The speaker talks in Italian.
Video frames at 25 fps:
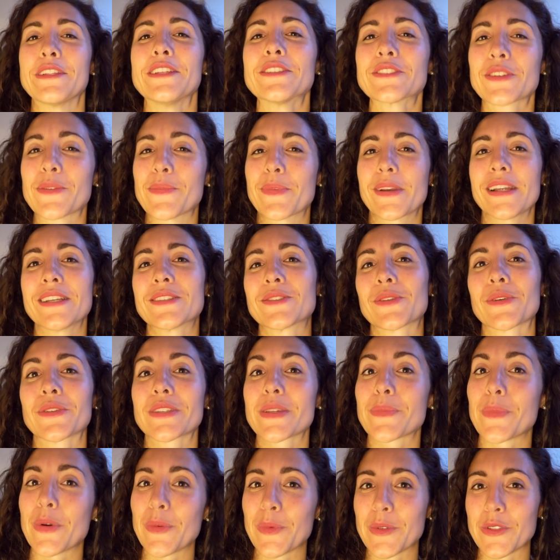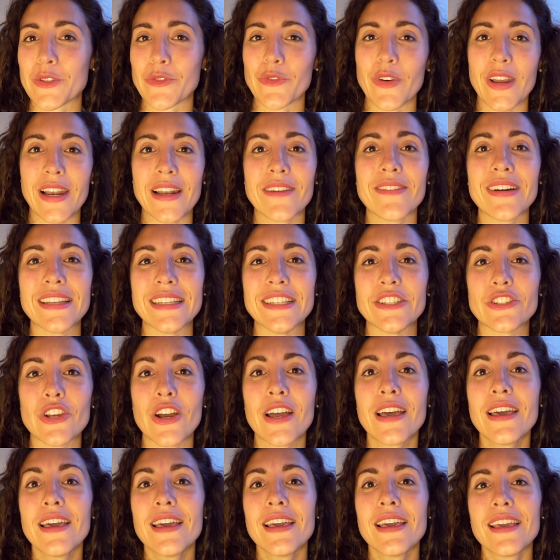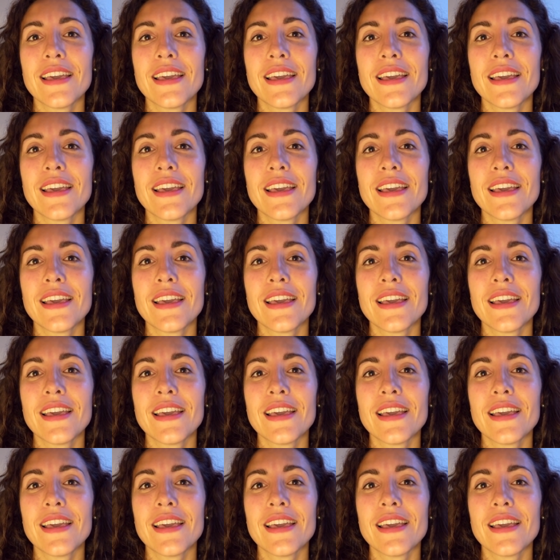finisco presto così poi posso fare la valigia